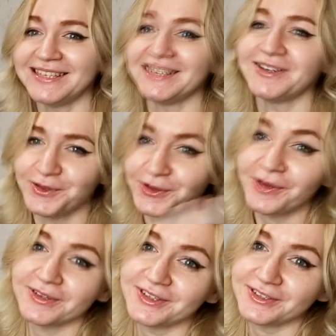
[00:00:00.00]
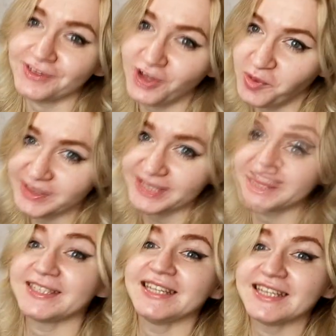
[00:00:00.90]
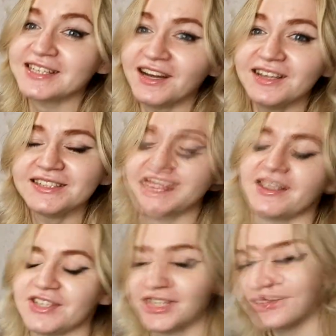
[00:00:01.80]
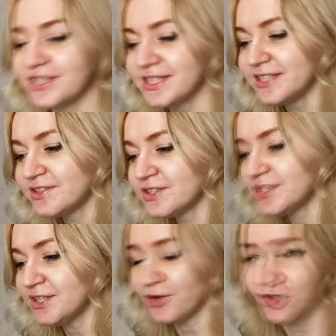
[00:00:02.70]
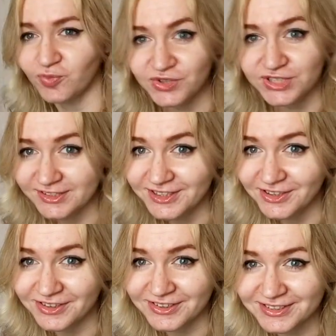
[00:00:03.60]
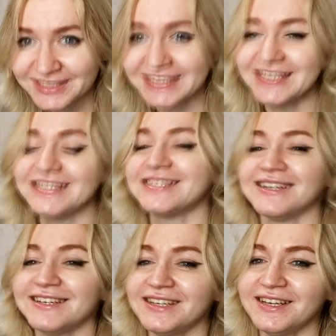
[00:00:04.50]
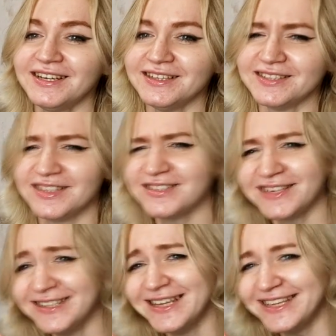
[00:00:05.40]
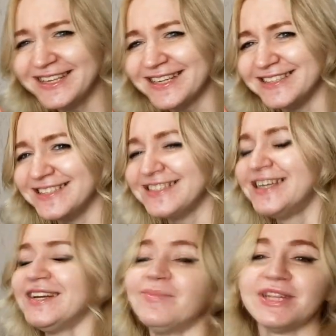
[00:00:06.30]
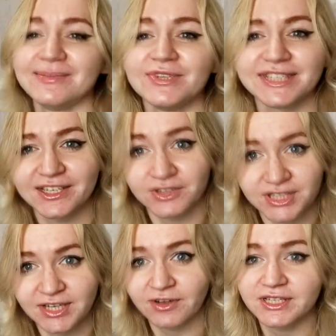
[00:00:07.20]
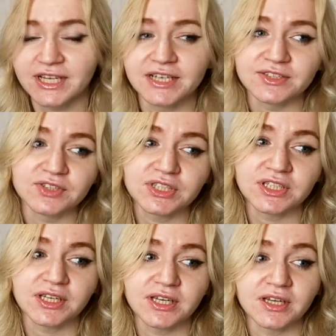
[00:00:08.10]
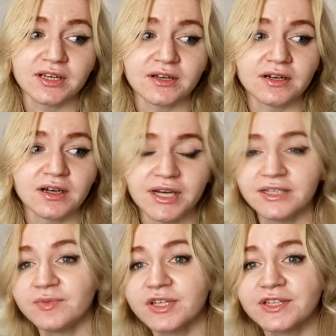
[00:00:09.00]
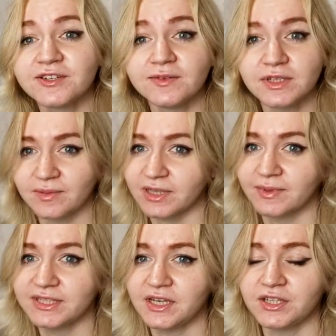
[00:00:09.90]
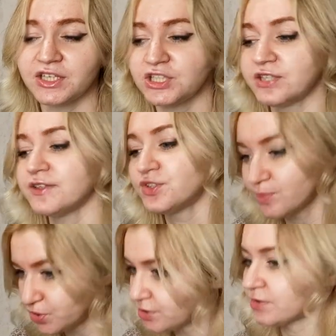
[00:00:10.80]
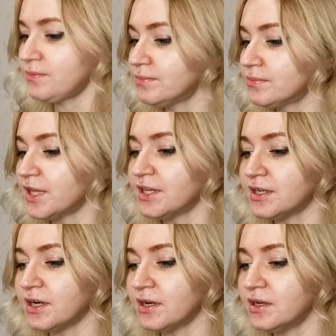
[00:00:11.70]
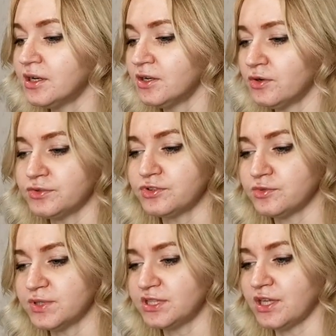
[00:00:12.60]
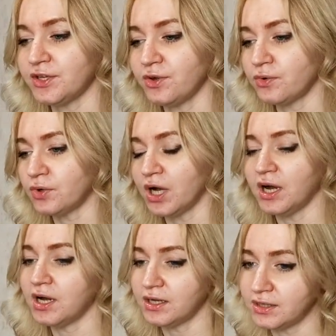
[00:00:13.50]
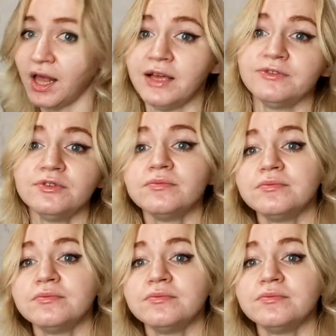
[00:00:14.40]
ひこの曲のことどう思いますか？好きですか？ぜひしてください。そしてこのミュージックビデオ好きですか？絶対好きね、いい感じ。まあでもぜひしてください。そしてはい、皆さんのコメント待ってます。新しいクエストもちろん何かおすすめしたいの曲かライブ